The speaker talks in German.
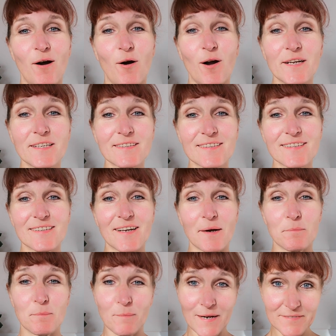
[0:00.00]
Heute
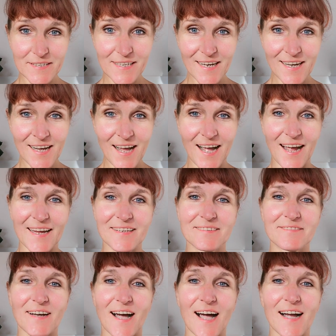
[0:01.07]
mal wieder
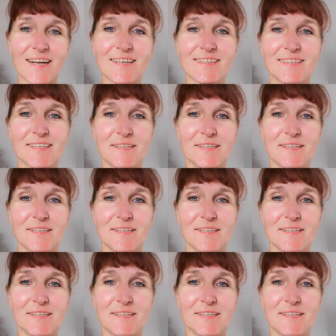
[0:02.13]
eine Frage,